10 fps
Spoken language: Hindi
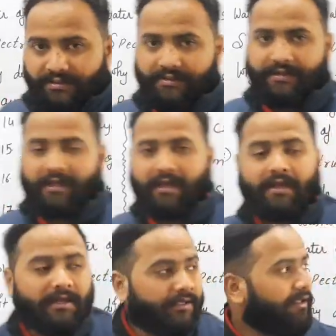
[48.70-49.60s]
हैं ठीक है
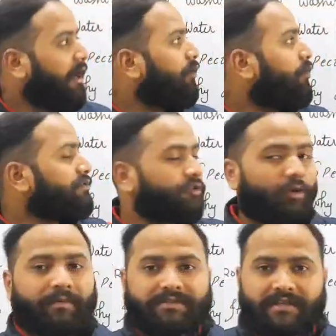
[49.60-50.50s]
यहाँ कौन से
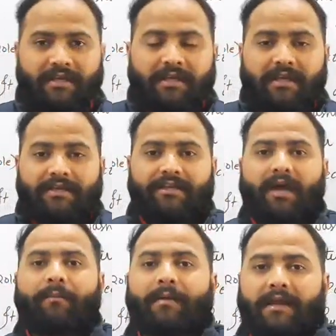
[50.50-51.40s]
टॉपिक्स हैं ये
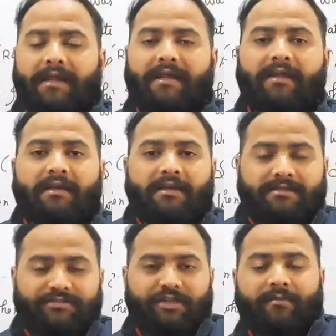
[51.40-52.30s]
आप पढ़ लेंगे
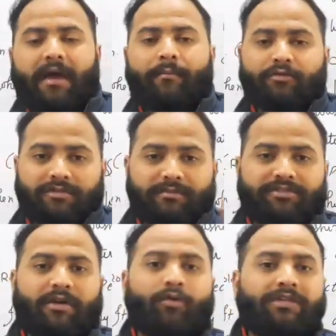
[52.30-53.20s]
जिनमें आपको
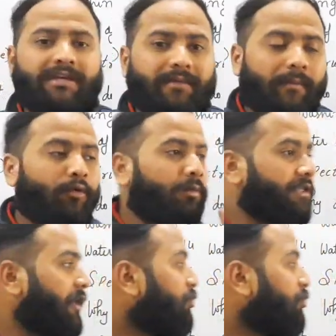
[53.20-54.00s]
समस्या होती है मैं आपको बता